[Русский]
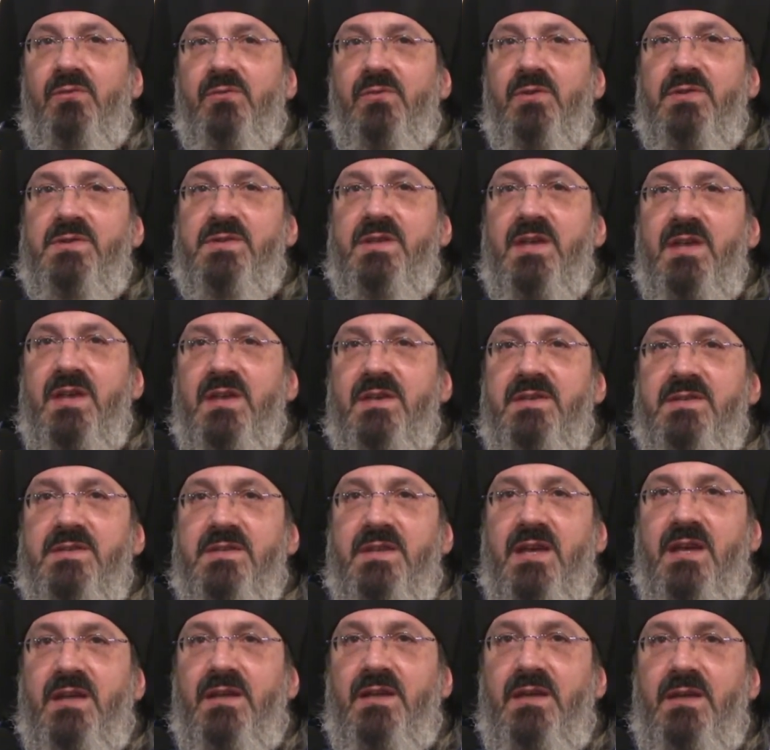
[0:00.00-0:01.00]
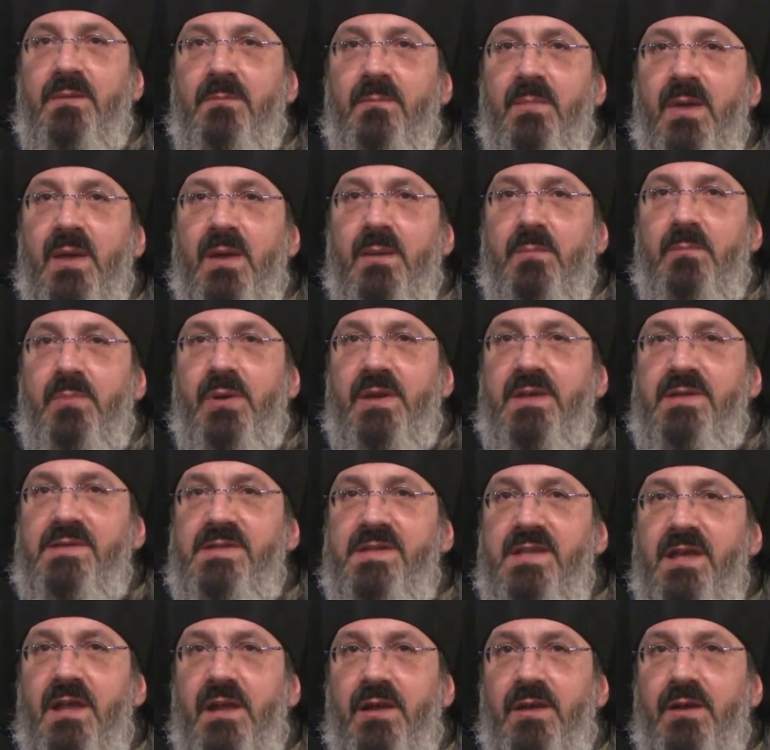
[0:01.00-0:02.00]
То есть с каким
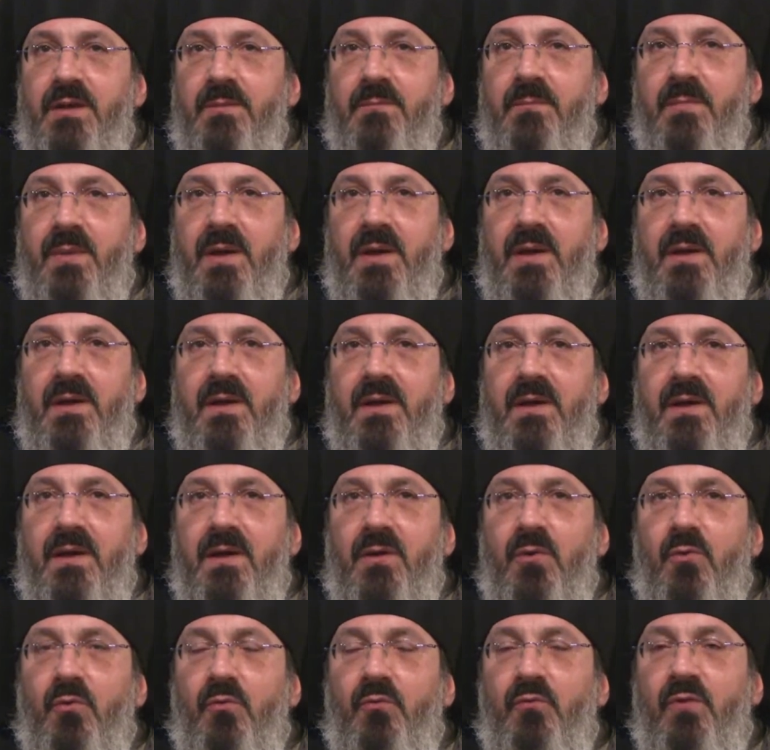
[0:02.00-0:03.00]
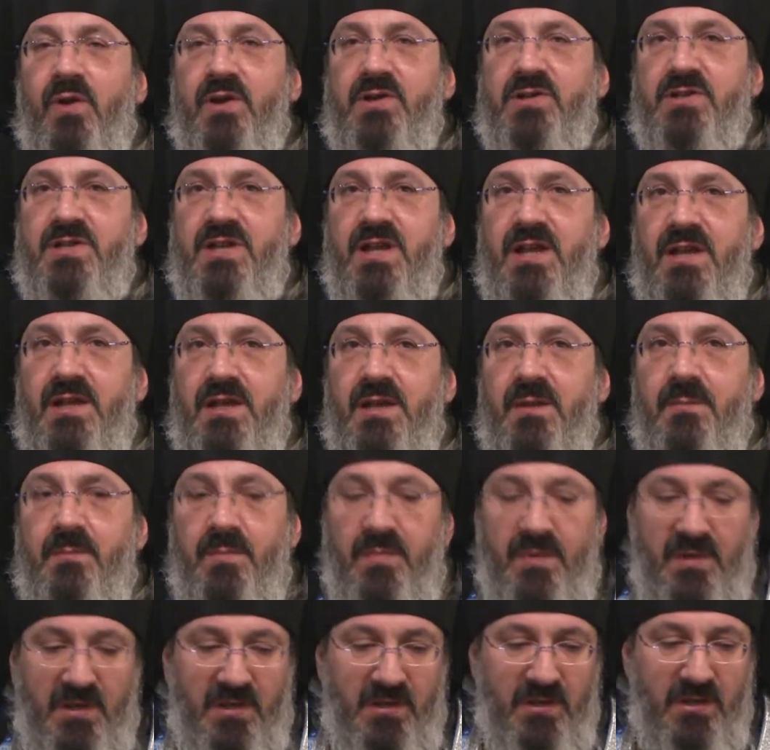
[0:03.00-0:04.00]
предельным
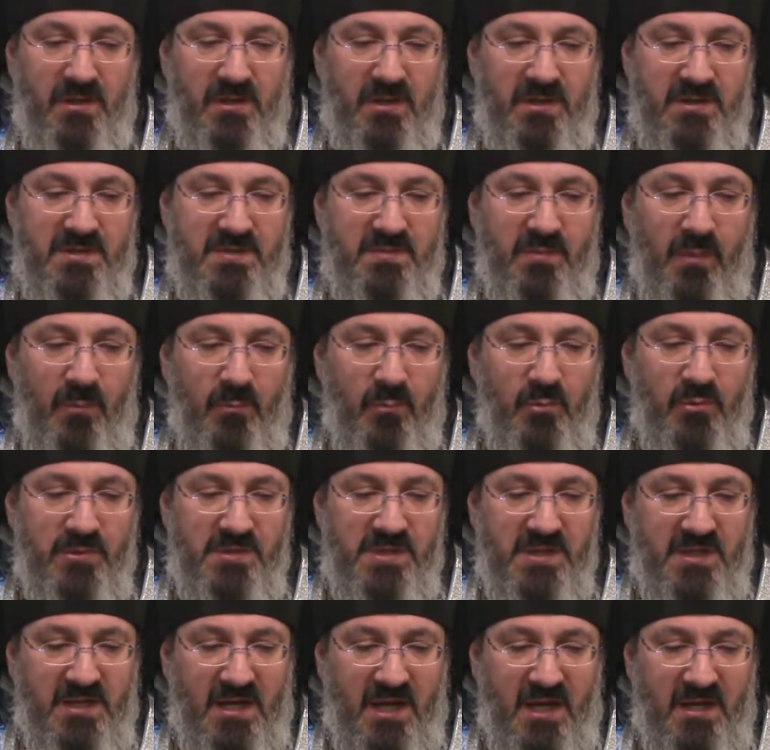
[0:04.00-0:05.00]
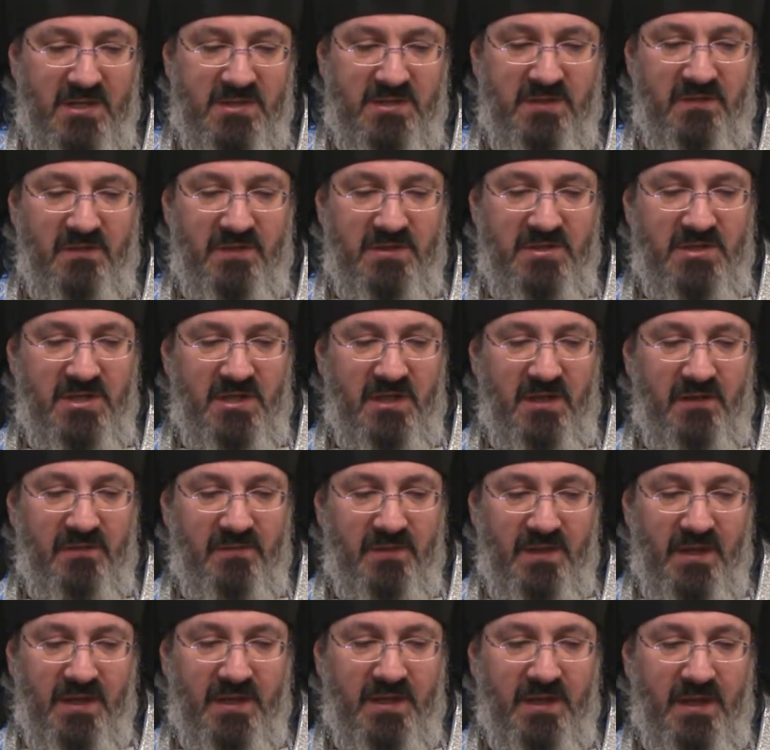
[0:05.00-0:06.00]
уважением к свободе каждого
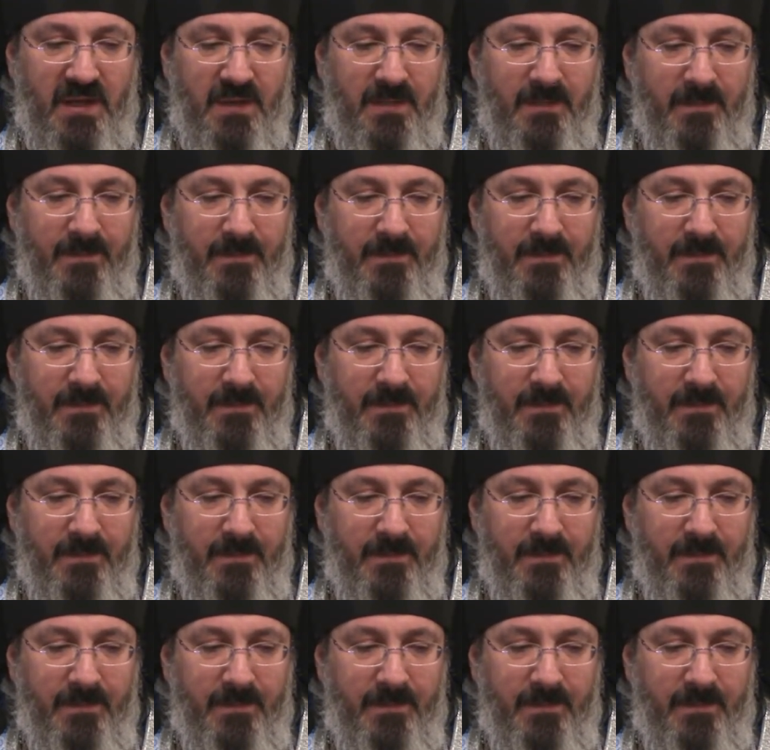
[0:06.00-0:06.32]
человека.